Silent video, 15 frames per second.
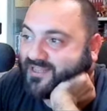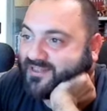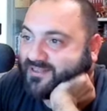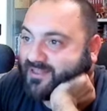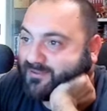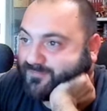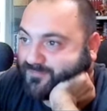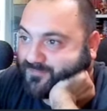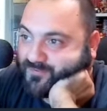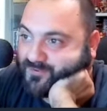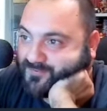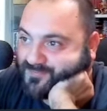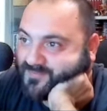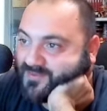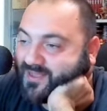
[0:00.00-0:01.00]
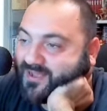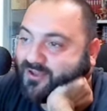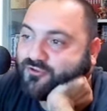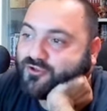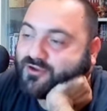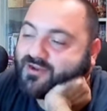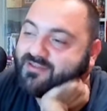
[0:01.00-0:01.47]
and def da
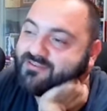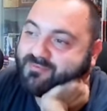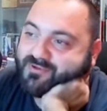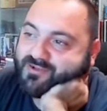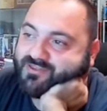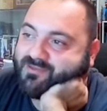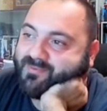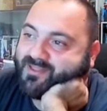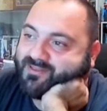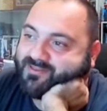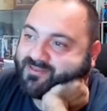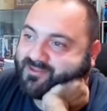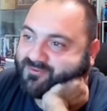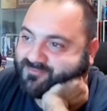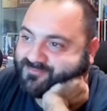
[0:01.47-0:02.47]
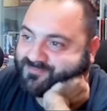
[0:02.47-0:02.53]
calcolare separatamente.